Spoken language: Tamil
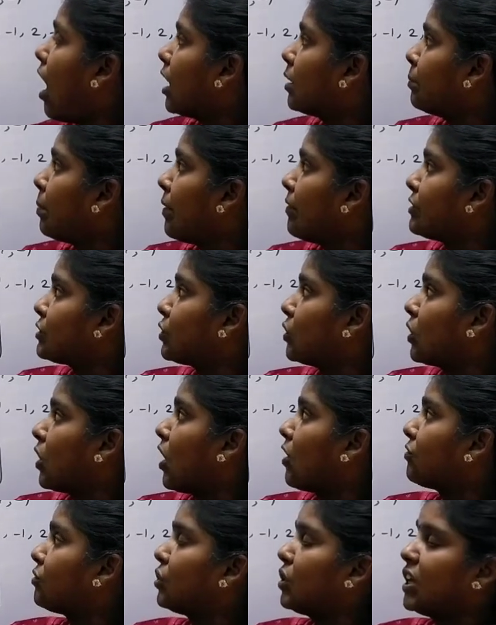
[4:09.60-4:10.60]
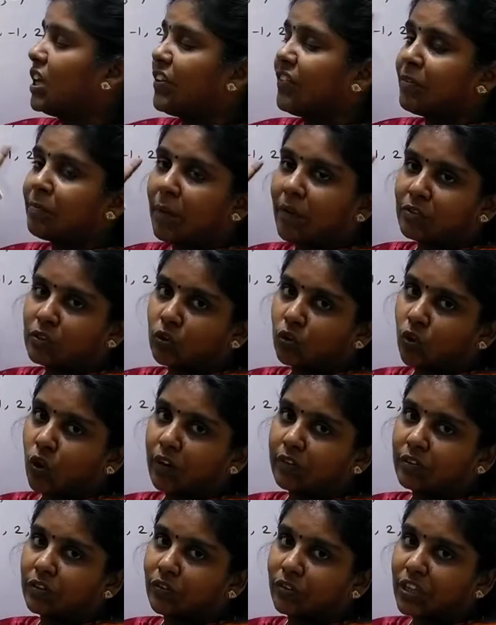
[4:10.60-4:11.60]
ஆட் பவர்ஸோட கொஷன் ஈவன் பவர்ஸோட
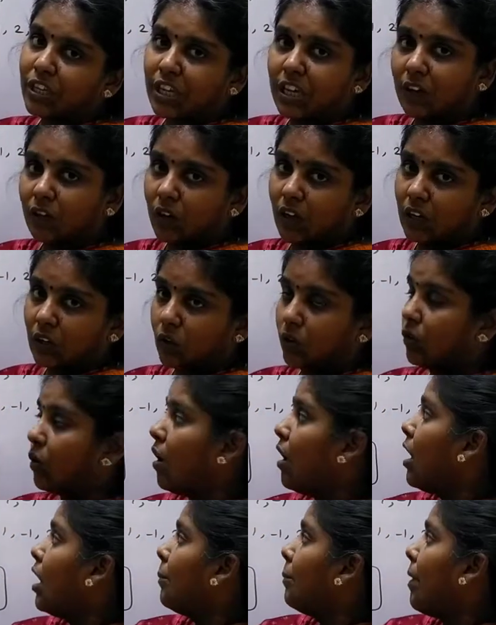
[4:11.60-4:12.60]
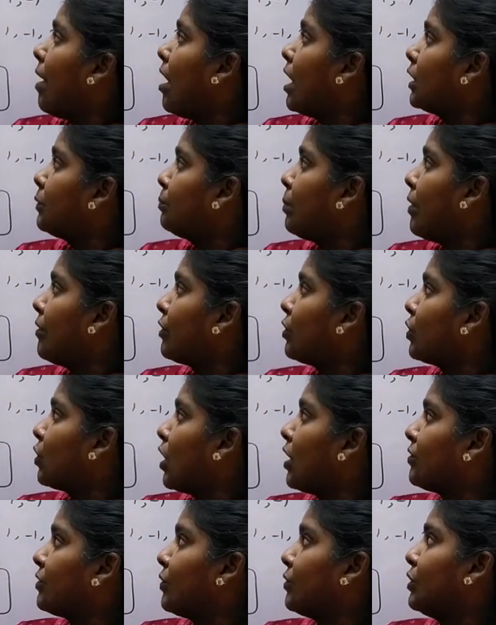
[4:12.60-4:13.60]
கொஷன் வந்து ஈக்குவலாக இருக்கணும் இப்போ ஆட் பவரோட
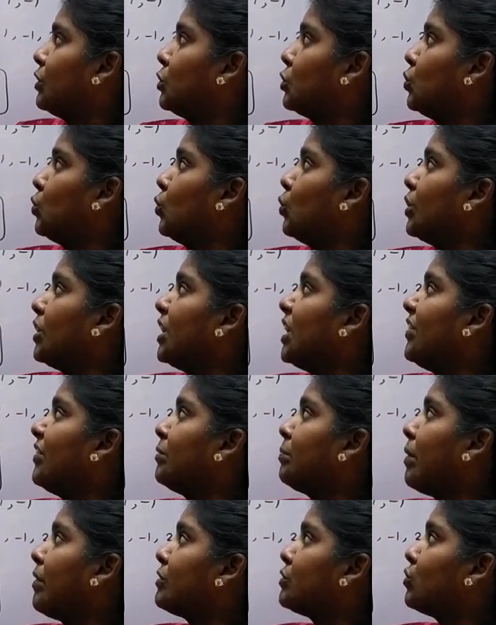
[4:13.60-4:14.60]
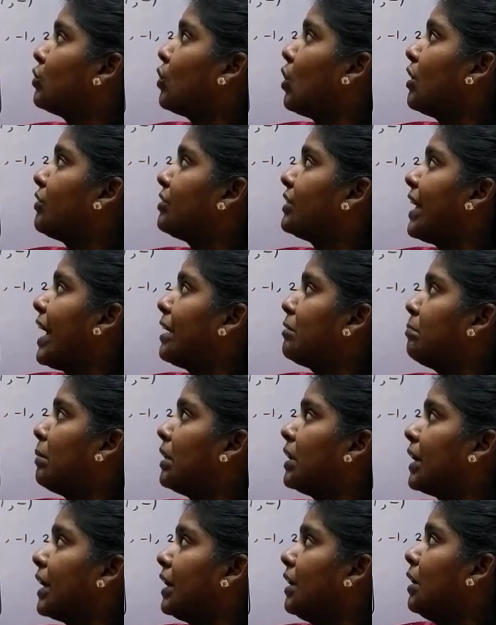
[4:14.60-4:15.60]
கொஷன் வந்து டூ ஈவன் பவர்ஸோட கொஷன் ஆட்
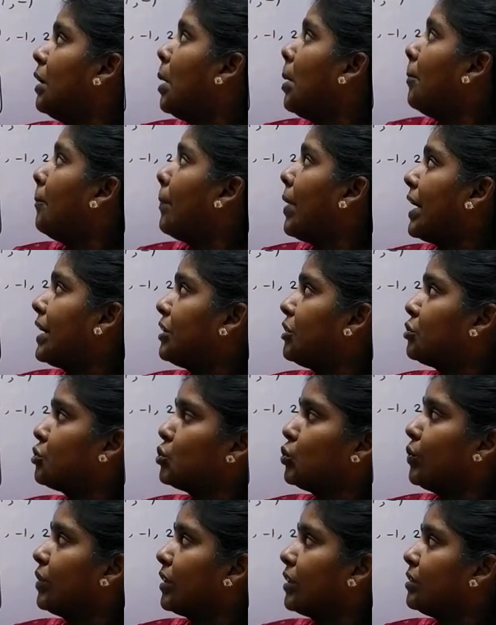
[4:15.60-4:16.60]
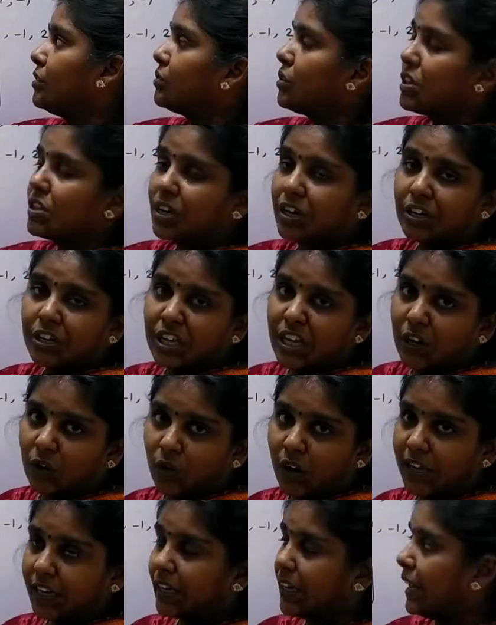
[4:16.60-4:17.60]
பண்ணுங்கள் மைனஸ் டூ வருது ஸோ இது ரெண்டு
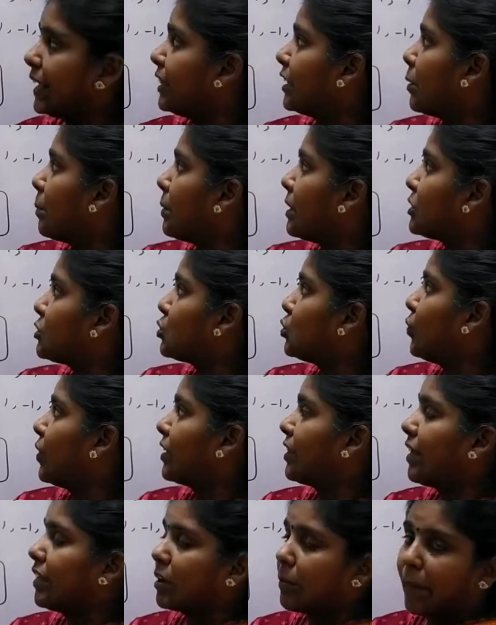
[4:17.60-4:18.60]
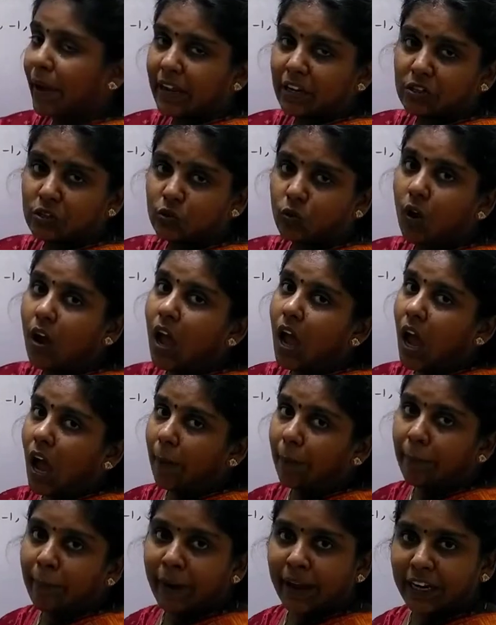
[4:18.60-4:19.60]
ஈக்குவலாக இல்லை இதுக்கு ப்ளஸ் டூ வருது அதுக்கு மைனஸ் டூ
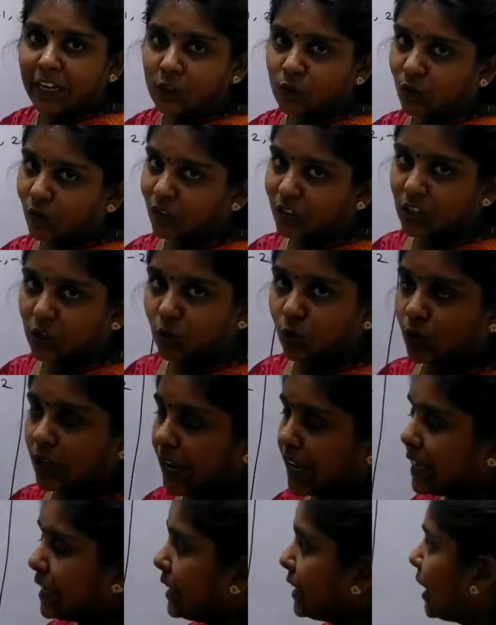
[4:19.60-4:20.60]
அப்போ மைனஸ் ஒன் வந்து ரூட்டாக